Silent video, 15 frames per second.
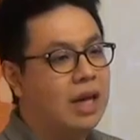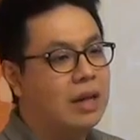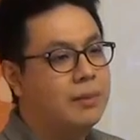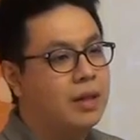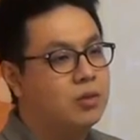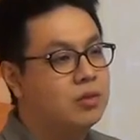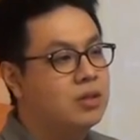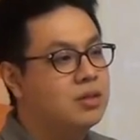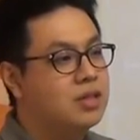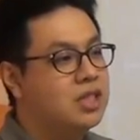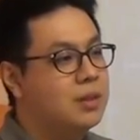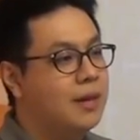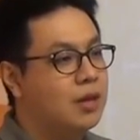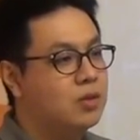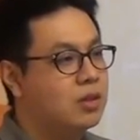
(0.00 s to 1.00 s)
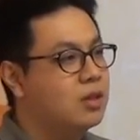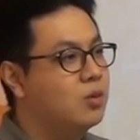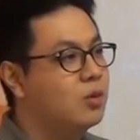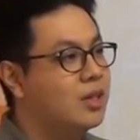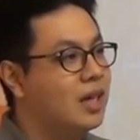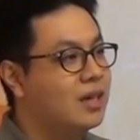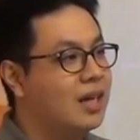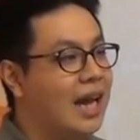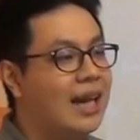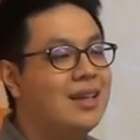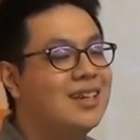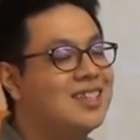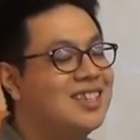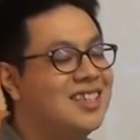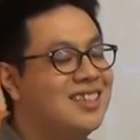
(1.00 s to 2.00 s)
的，还蛮多二十七八岁跟我一样的还
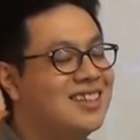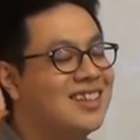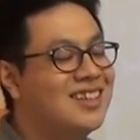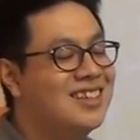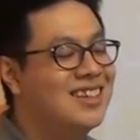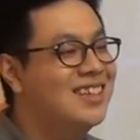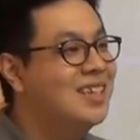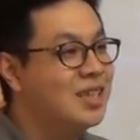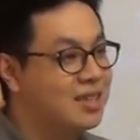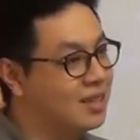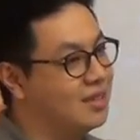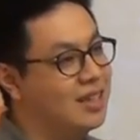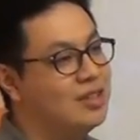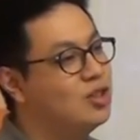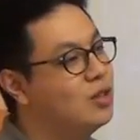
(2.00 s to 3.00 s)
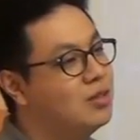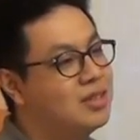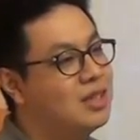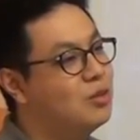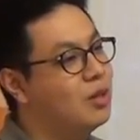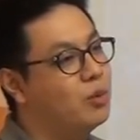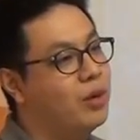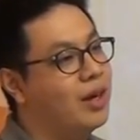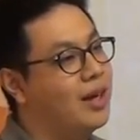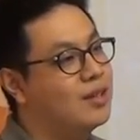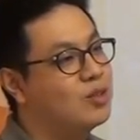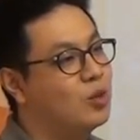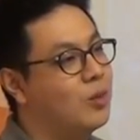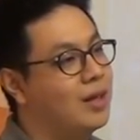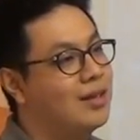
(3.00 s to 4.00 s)
年轻的可人就已经对未
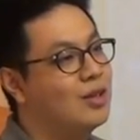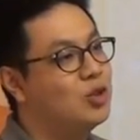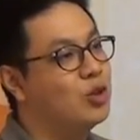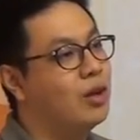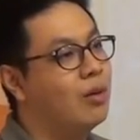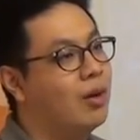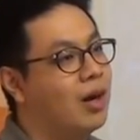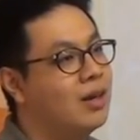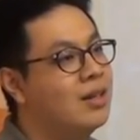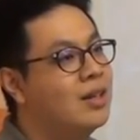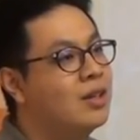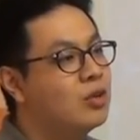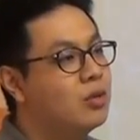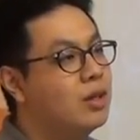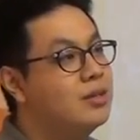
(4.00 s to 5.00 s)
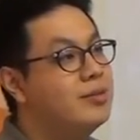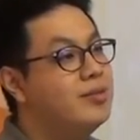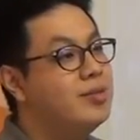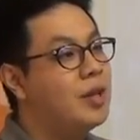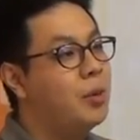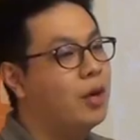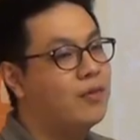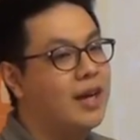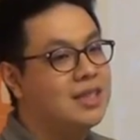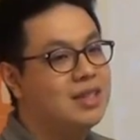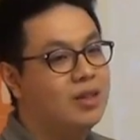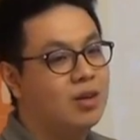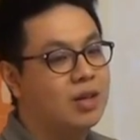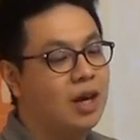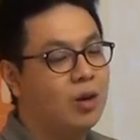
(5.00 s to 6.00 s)
来充满着绝望。所以你会发
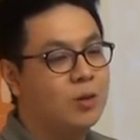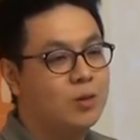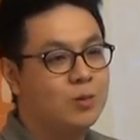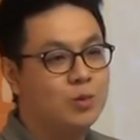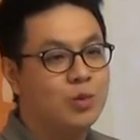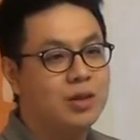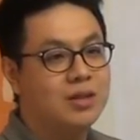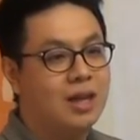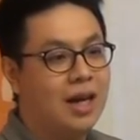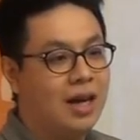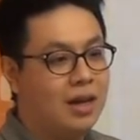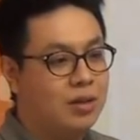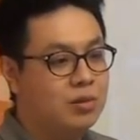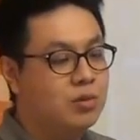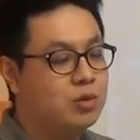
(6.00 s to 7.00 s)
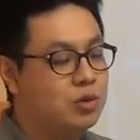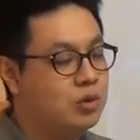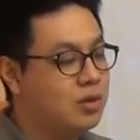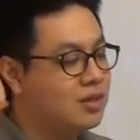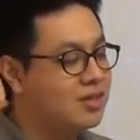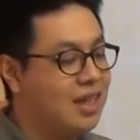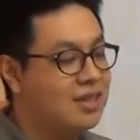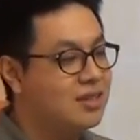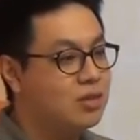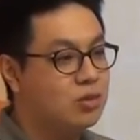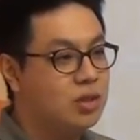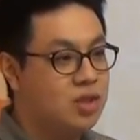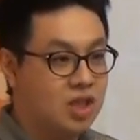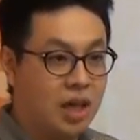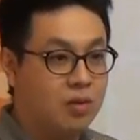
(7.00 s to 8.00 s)
现那种考公务员的啊，录取了三十
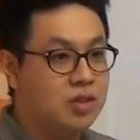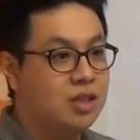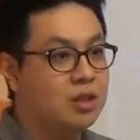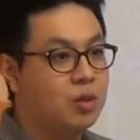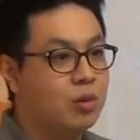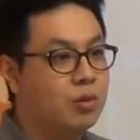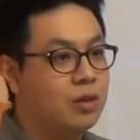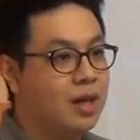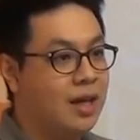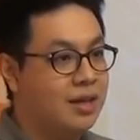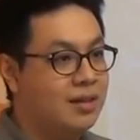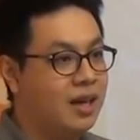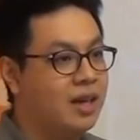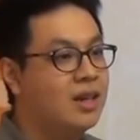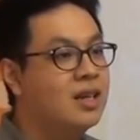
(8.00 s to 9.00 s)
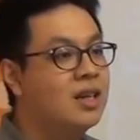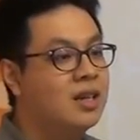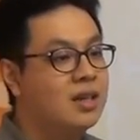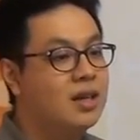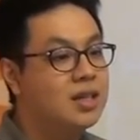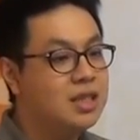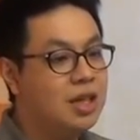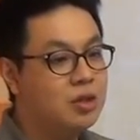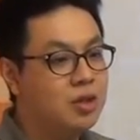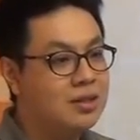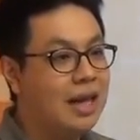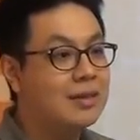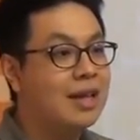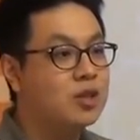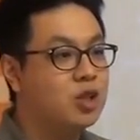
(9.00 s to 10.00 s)
岁超级多，因为他在二十二岁
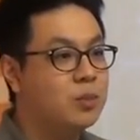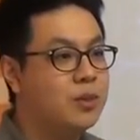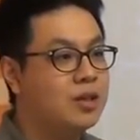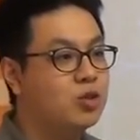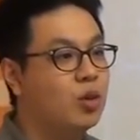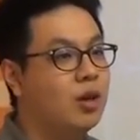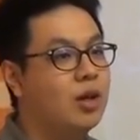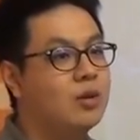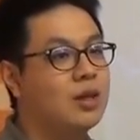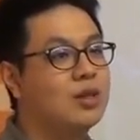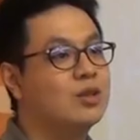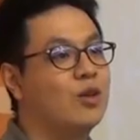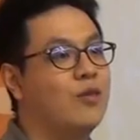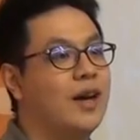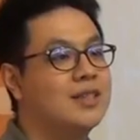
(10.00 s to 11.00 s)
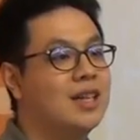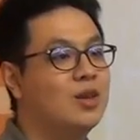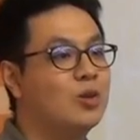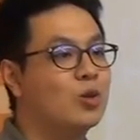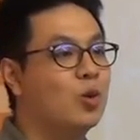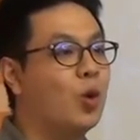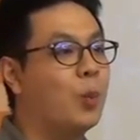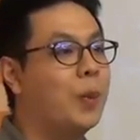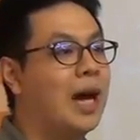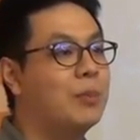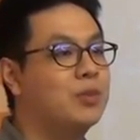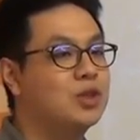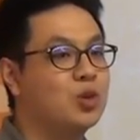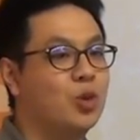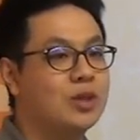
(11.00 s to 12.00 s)
大大学毕业做了六年之后，发现如果我爸
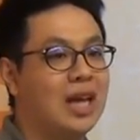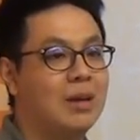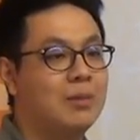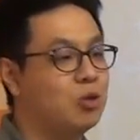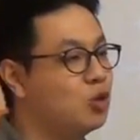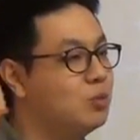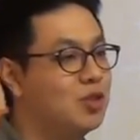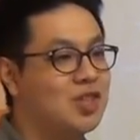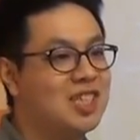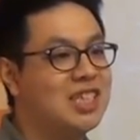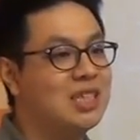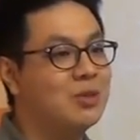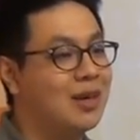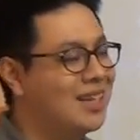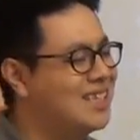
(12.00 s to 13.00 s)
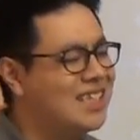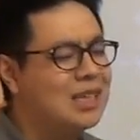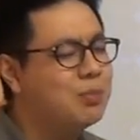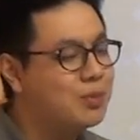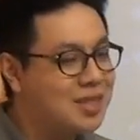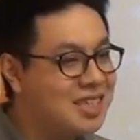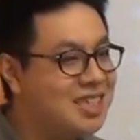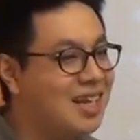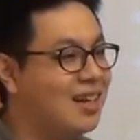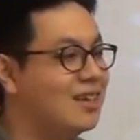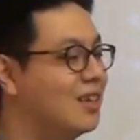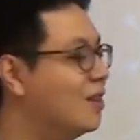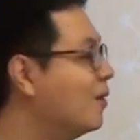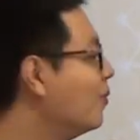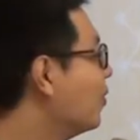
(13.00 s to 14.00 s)
不是国台我就没有希望。那其实不是这样
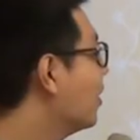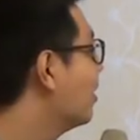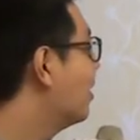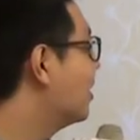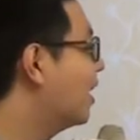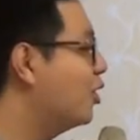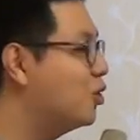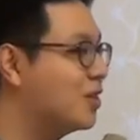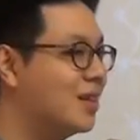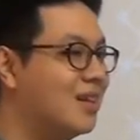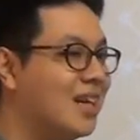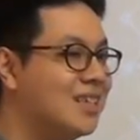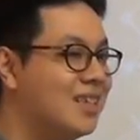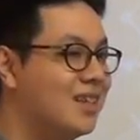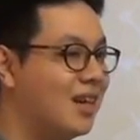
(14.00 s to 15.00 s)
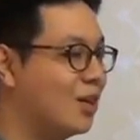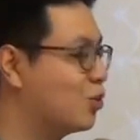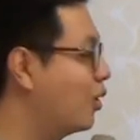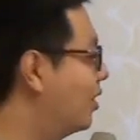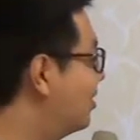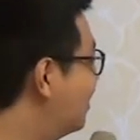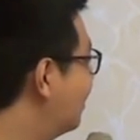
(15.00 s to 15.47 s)
的。你可以去跟那些人啊，算了，